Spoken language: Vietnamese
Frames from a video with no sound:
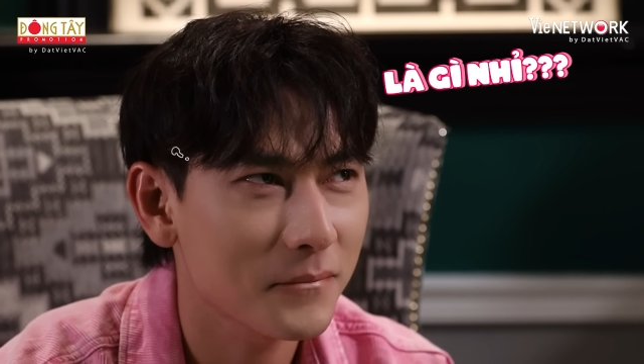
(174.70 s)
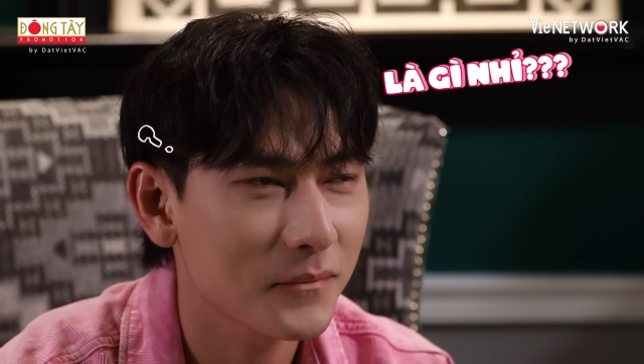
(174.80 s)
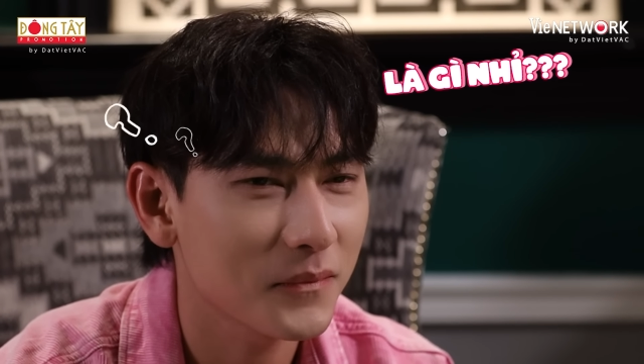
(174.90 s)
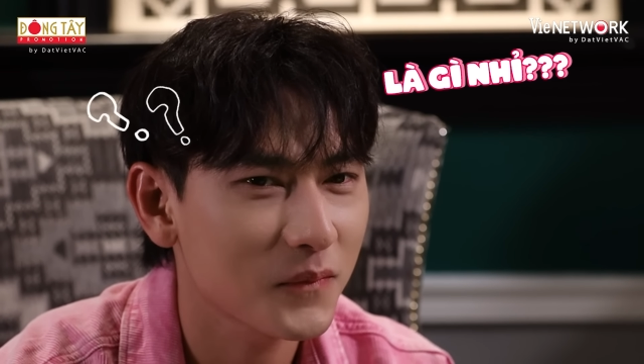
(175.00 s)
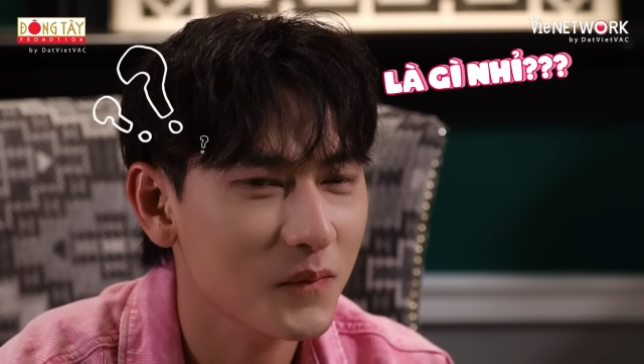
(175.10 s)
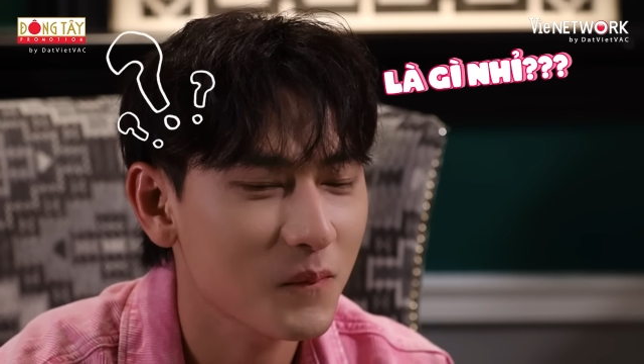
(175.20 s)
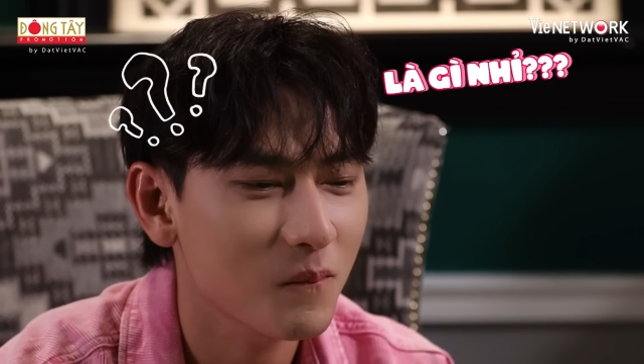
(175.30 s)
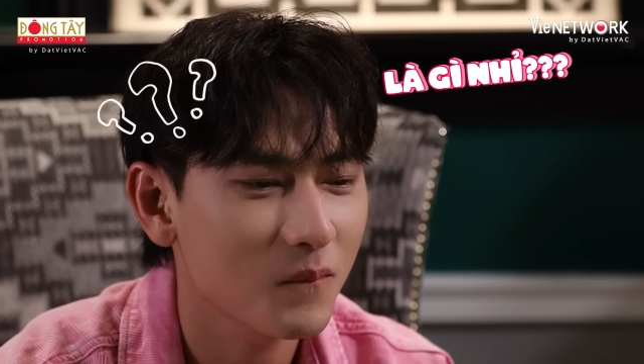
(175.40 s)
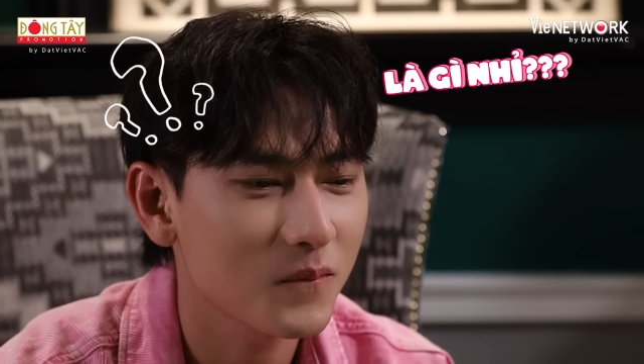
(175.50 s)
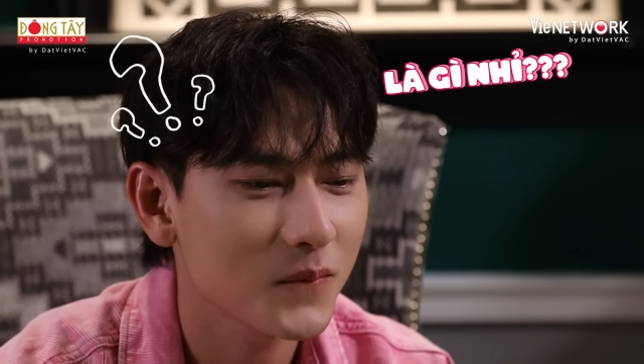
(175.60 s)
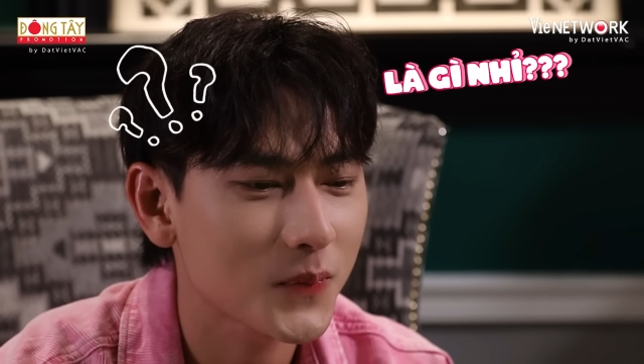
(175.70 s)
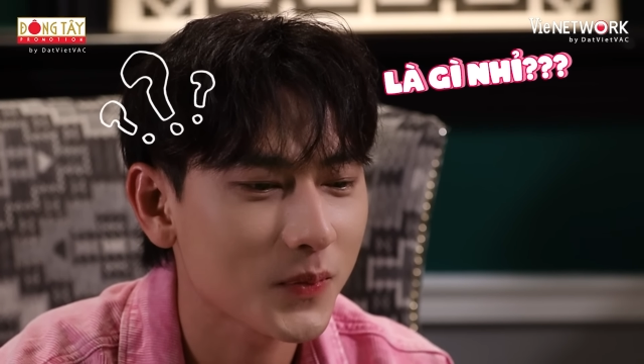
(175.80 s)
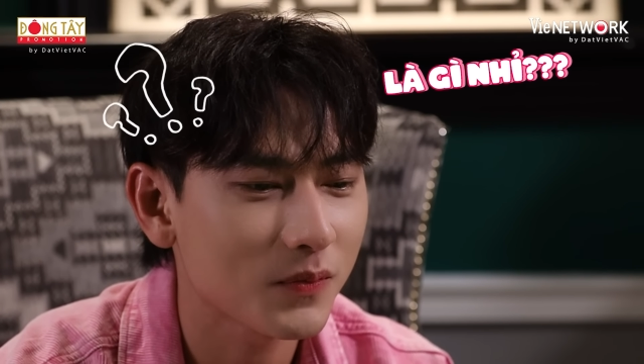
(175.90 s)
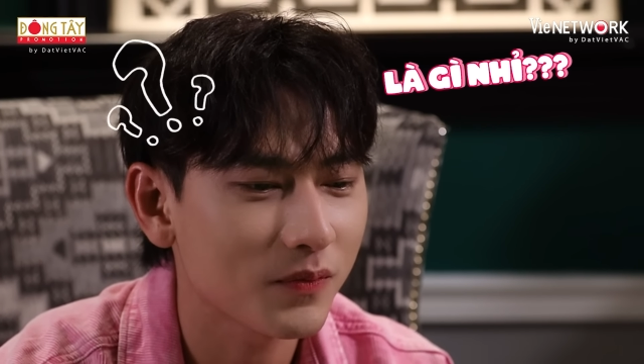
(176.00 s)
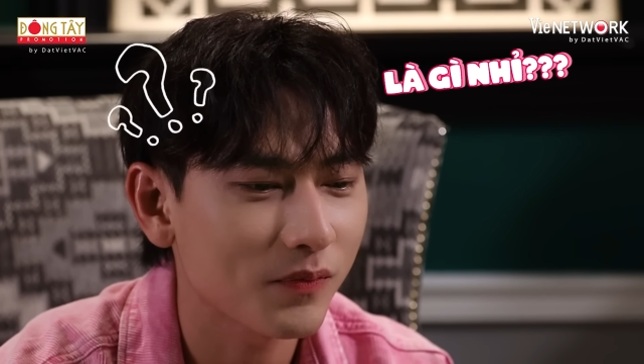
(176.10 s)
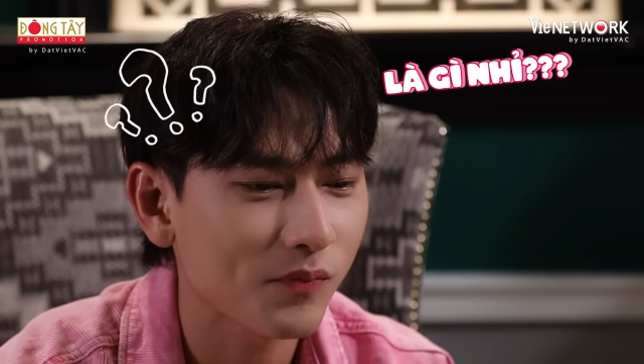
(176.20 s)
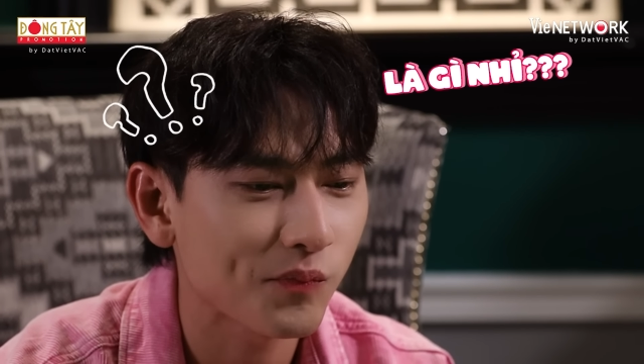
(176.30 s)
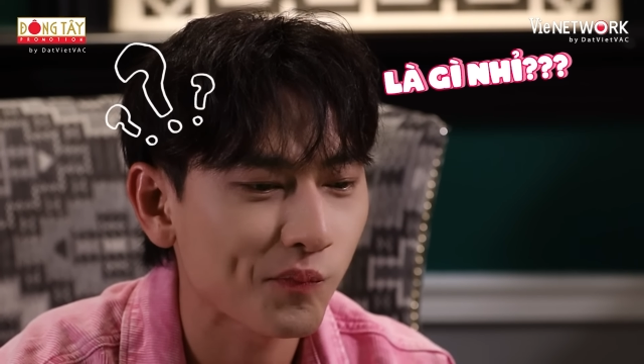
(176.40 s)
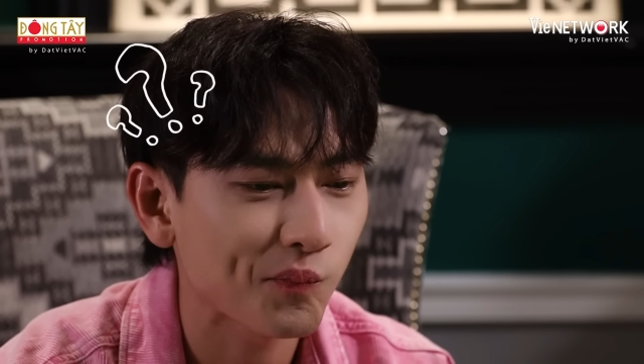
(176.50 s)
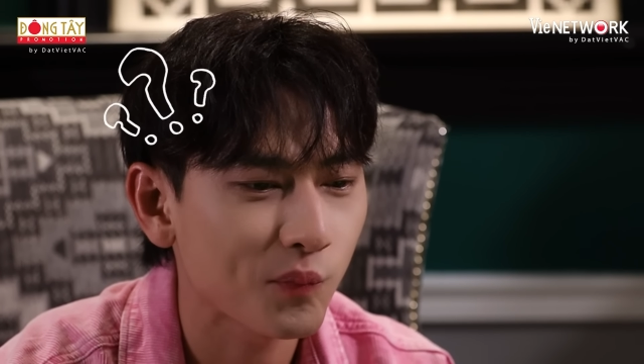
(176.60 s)
không,
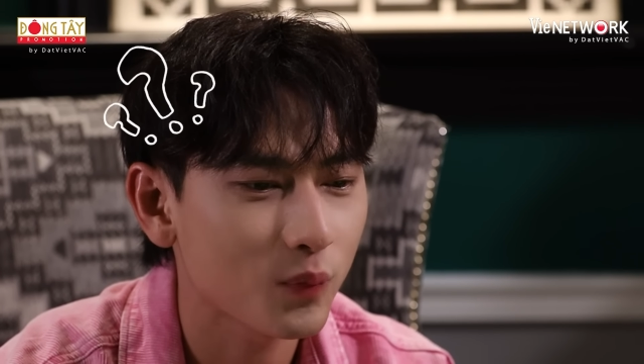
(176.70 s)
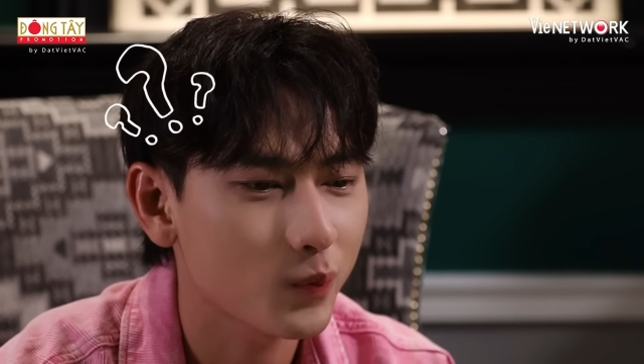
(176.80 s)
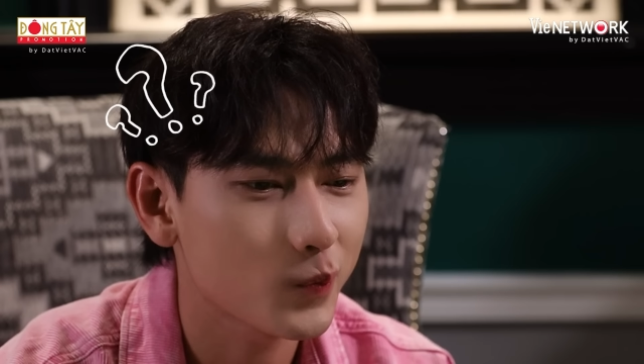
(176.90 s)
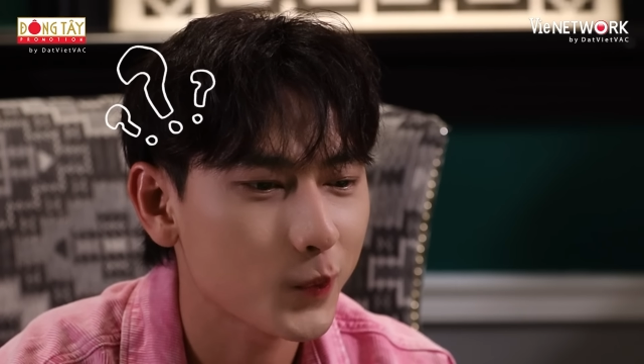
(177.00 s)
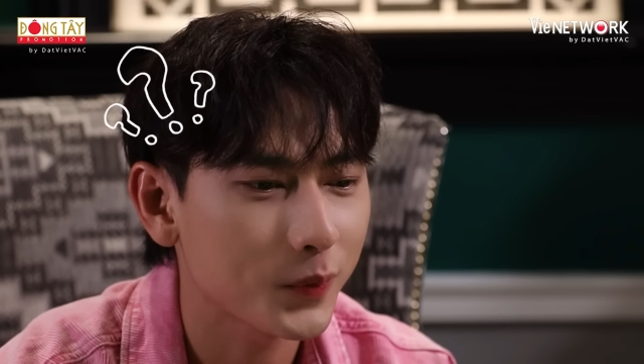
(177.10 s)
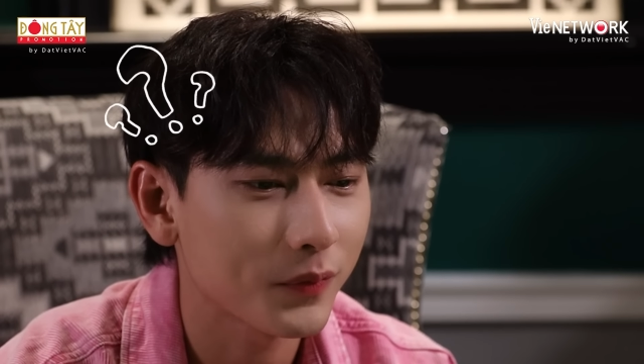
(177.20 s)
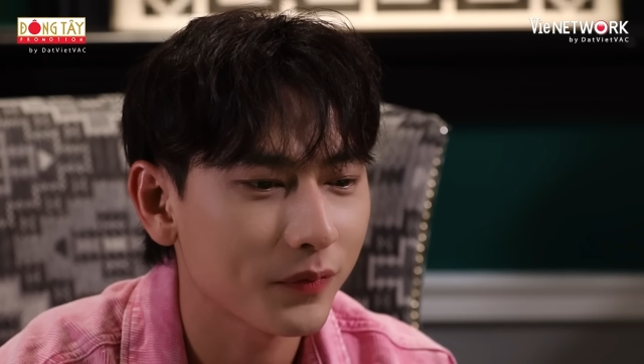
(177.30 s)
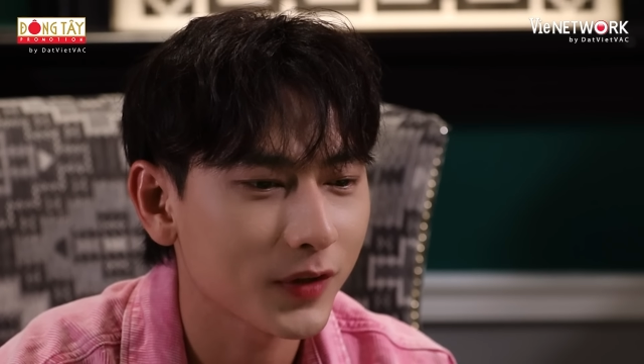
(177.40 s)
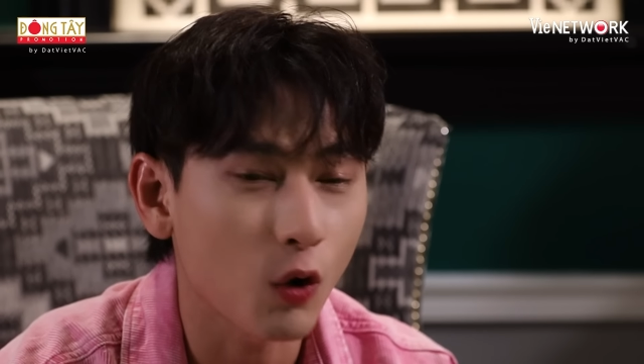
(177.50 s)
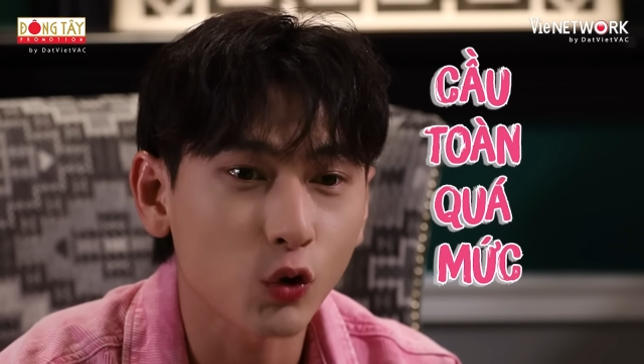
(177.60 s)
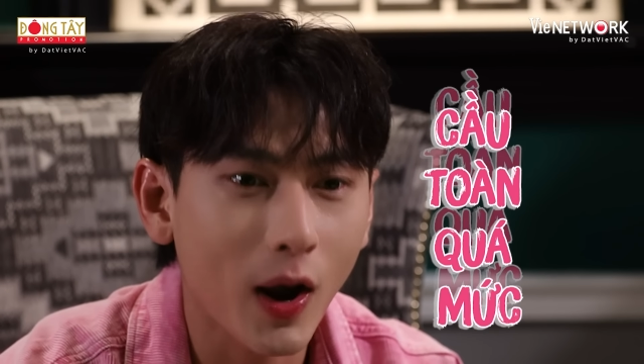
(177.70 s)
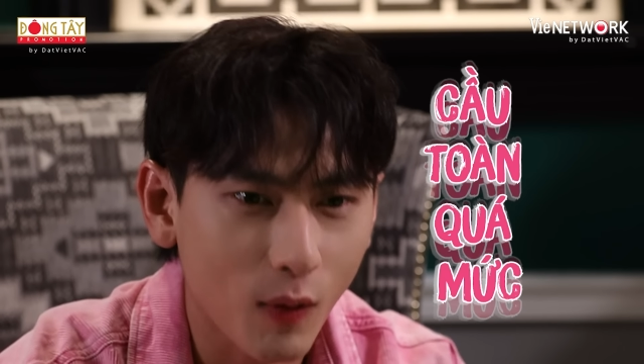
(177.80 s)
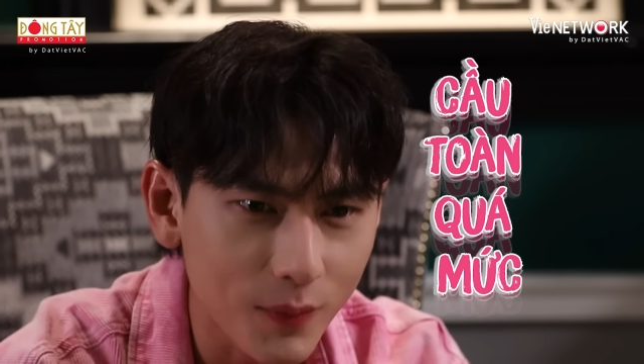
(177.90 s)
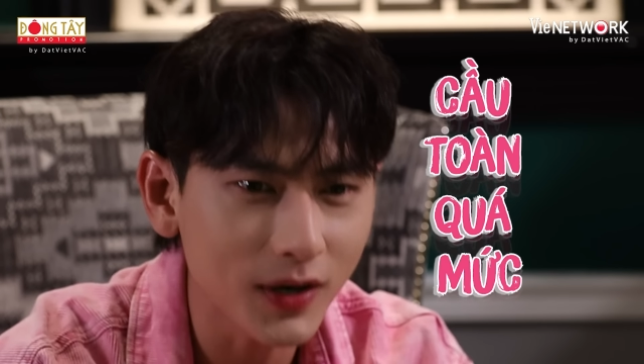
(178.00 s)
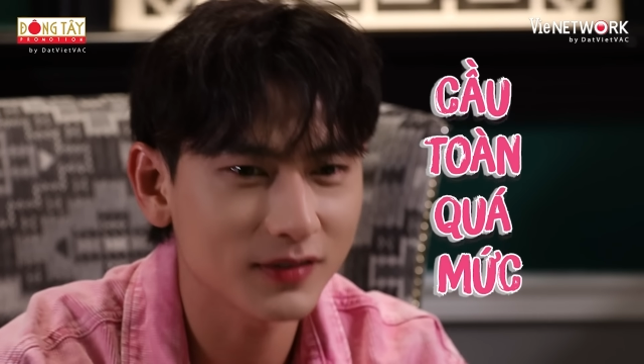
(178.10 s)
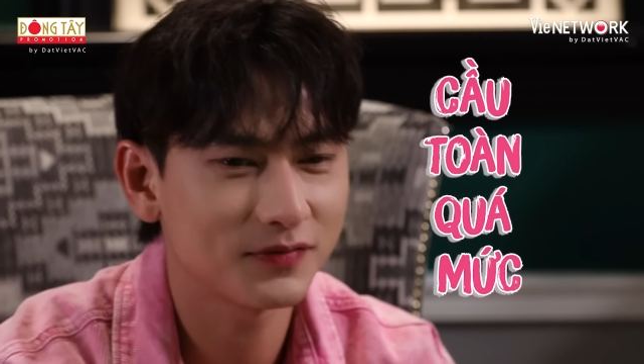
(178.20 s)
không có nhớ. Cầu toàn quá mức.